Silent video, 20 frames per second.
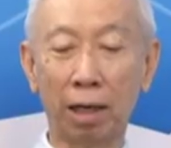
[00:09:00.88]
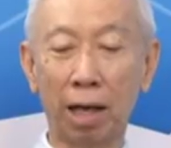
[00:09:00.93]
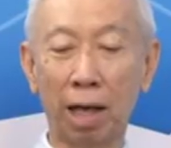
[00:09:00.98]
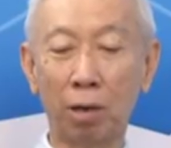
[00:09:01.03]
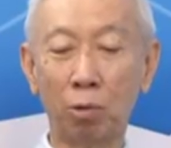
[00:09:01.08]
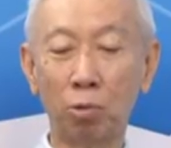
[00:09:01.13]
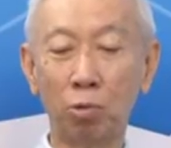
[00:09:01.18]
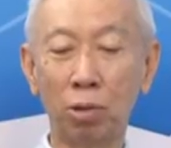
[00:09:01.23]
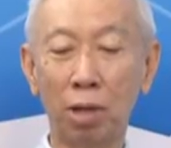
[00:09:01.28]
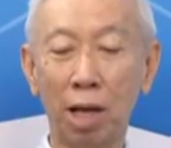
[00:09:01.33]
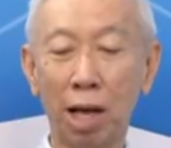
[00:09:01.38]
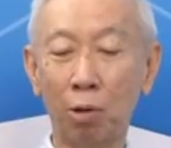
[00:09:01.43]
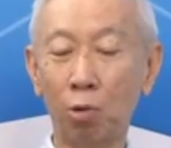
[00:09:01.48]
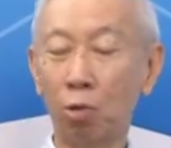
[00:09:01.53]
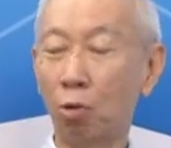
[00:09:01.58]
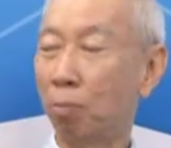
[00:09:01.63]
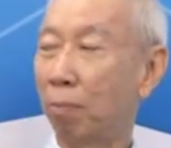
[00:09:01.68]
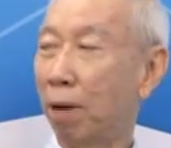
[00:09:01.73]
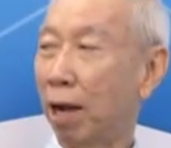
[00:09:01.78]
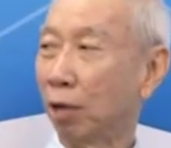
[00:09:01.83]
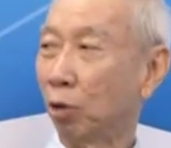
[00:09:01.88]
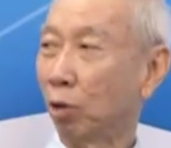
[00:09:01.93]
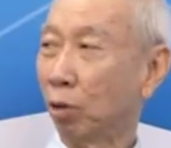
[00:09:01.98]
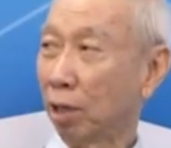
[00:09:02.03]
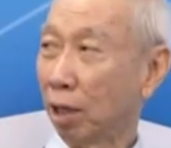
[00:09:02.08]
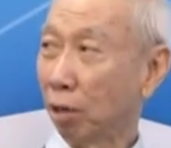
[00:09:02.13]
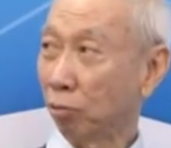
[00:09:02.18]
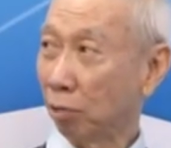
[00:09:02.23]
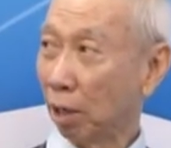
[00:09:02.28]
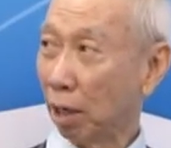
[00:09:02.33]
คาหุ้น 5-6 บาทตอน
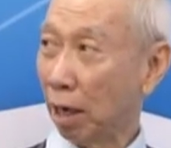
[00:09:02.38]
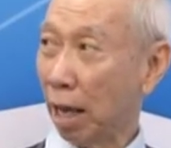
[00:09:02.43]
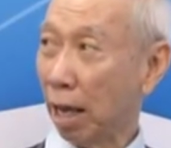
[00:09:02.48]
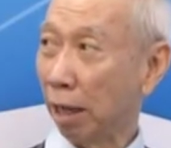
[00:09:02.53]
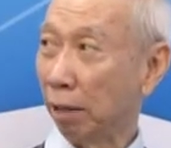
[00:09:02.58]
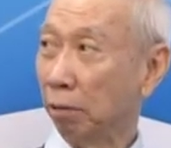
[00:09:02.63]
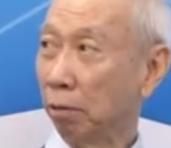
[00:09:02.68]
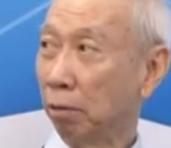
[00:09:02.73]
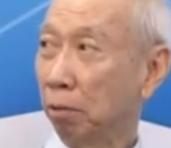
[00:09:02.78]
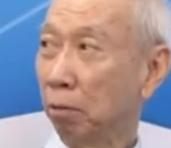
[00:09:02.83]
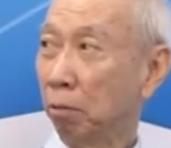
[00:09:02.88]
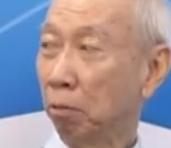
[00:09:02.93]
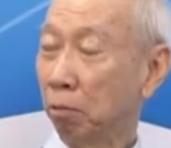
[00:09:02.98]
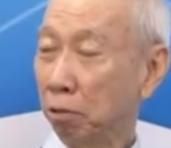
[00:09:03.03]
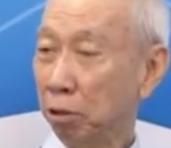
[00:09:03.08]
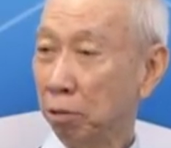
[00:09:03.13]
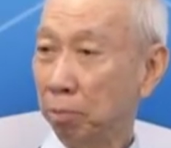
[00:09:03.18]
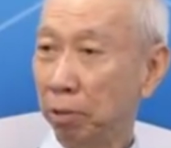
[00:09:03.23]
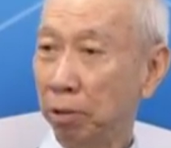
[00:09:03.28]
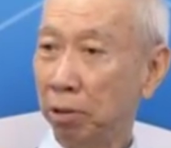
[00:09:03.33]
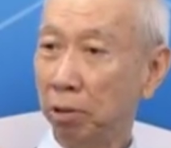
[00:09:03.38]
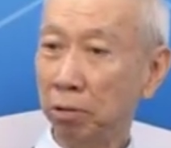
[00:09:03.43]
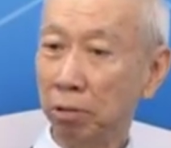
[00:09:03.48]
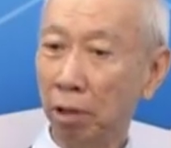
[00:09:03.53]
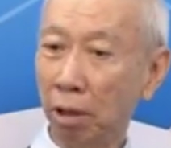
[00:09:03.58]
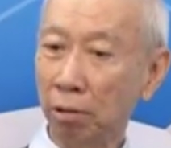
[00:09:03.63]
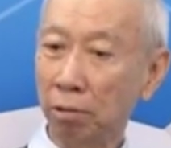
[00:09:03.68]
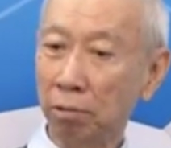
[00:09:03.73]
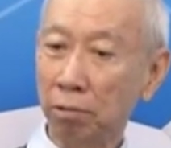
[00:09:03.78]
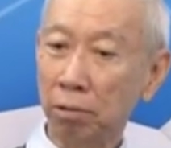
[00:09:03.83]
เข้าตลาดก็ขึ้นไปถึง
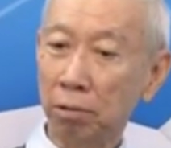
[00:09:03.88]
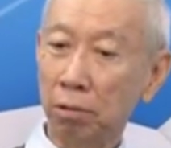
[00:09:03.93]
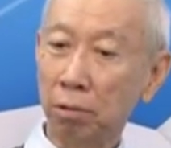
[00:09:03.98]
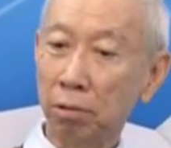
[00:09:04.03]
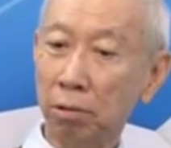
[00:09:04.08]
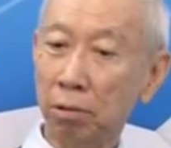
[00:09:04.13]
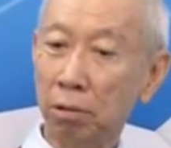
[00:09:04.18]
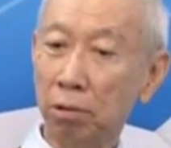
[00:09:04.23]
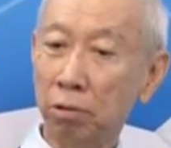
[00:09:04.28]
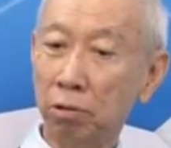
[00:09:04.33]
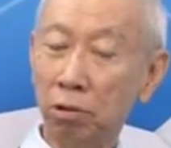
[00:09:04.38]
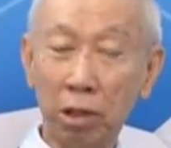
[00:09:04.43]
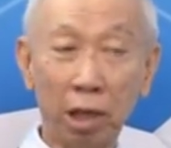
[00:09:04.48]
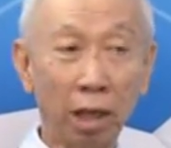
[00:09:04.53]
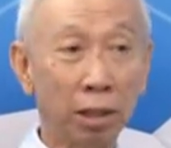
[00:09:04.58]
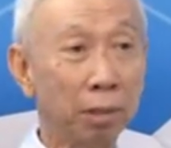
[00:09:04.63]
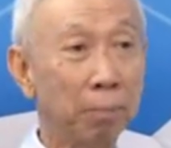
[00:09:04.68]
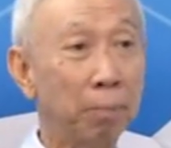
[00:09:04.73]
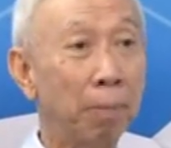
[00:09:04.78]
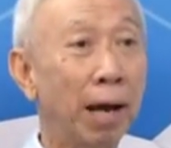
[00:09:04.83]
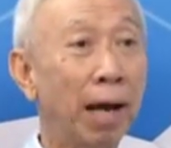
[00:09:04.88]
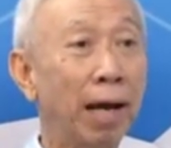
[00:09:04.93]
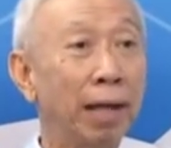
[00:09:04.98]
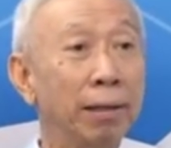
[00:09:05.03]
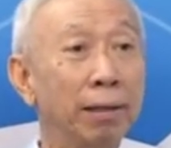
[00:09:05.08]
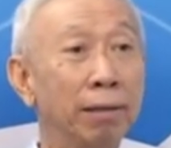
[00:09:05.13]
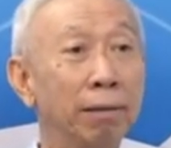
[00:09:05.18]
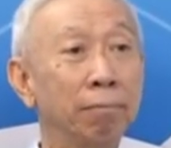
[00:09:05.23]
ตั้ง 4-50 บาท